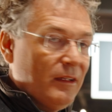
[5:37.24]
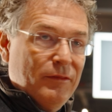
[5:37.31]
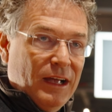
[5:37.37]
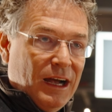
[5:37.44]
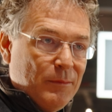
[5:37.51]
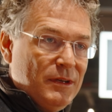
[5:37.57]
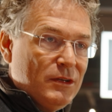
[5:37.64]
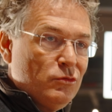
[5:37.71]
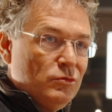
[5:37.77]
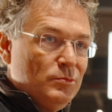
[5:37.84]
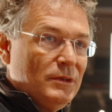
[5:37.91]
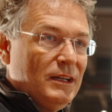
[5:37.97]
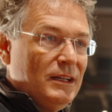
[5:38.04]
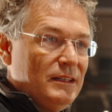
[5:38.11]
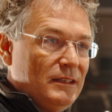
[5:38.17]
wir haben ja nun
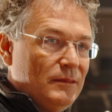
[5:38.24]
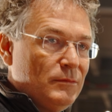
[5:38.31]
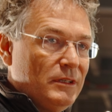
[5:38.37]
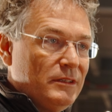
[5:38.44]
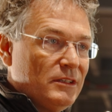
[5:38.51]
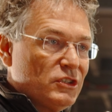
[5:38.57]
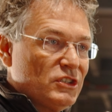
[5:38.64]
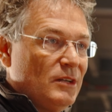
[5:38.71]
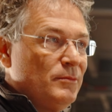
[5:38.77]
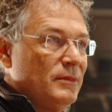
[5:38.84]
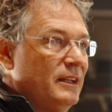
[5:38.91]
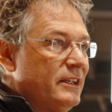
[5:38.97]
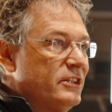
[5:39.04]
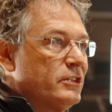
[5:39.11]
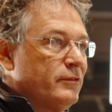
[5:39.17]
mal in, in der
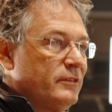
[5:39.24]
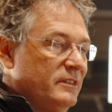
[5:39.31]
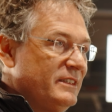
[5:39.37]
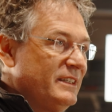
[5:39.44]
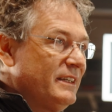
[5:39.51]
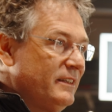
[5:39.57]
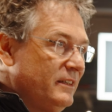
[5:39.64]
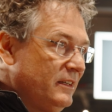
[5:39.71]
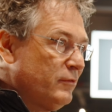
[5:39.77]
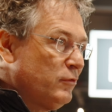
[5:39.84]
Stammbelegschaft eine sehr geringe